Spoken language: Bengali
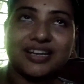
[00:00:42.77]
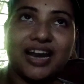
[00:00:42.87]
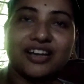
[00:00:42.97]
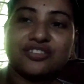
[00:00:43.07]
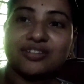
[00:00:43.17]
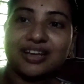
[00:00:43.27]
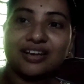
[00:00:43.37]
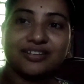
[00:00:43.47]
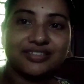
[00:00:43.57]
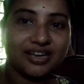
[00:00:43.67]
কারেন্ট চলে গেল
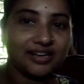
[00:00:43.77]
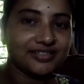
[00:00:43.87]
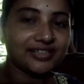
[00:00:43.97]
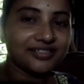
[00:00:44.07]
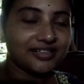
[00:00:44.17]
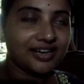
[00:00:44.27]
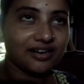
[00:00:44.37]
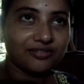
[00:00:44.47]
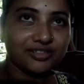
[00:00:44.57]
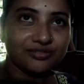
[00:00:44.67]
এই যা চার্জারের
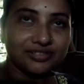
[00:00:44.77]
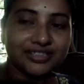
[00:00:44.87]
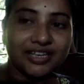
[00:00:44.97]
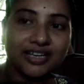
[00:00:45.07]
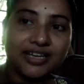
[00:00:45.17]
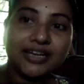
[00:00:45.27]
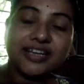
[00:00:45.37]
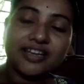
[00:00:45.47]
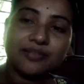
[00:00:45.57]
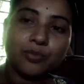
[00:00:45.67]
আলোটা জ্বলছে
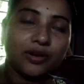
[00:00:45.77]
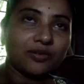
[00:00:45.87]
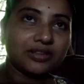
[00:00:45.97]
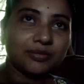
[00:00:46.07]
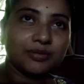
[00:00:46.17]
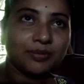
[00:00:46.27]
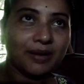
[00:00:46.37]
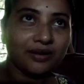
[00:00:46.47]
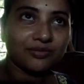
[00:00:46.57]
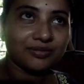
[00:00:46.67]
ঠিক আছে পরে কথা বলবো
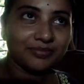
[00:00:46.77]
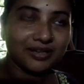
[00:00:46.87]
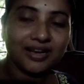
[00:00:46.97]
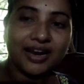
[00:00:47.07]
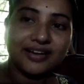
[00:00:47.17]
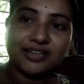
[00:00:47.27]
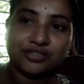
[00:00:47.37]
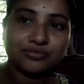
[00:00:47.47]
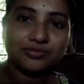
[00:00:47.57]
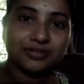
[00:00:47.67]
ভালো করে মানে কারেন্ট
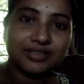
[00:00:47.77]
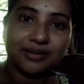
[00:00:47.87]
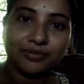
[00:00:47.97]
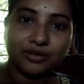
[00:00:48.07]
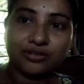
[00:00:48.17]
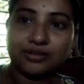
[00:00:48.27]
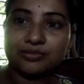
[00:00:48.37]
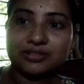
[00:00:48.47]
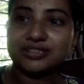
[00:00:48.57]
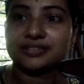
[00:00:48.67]
আসুক তারপরে কথা
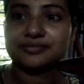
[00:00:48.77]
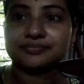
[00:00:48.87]
বলছি